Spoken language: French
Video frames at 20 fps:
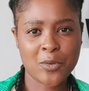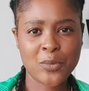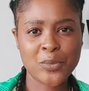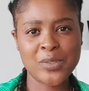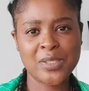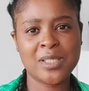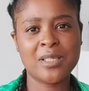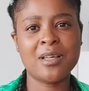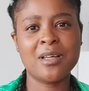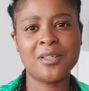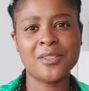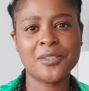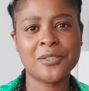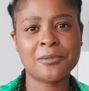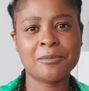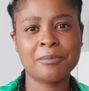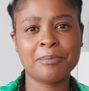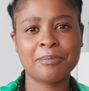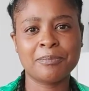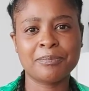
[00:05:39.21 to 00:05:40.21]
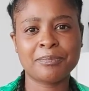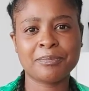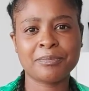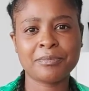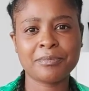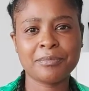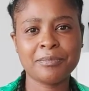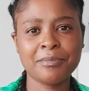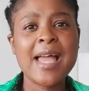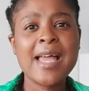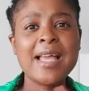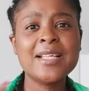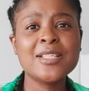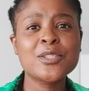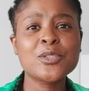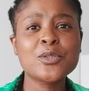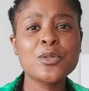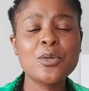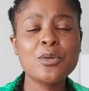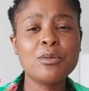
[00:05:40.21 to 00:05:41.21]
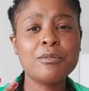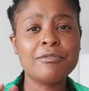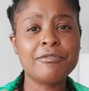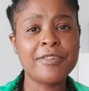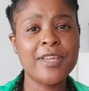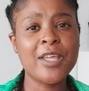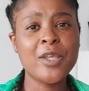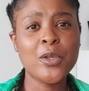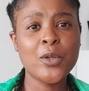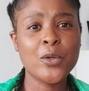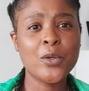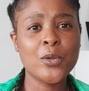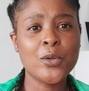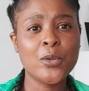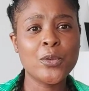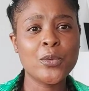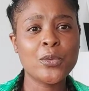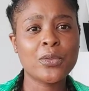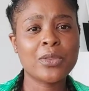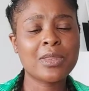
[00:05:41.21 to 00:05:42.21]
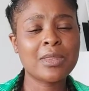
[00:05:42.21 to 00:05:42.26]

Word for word: conséquences. Est-ce que le fait que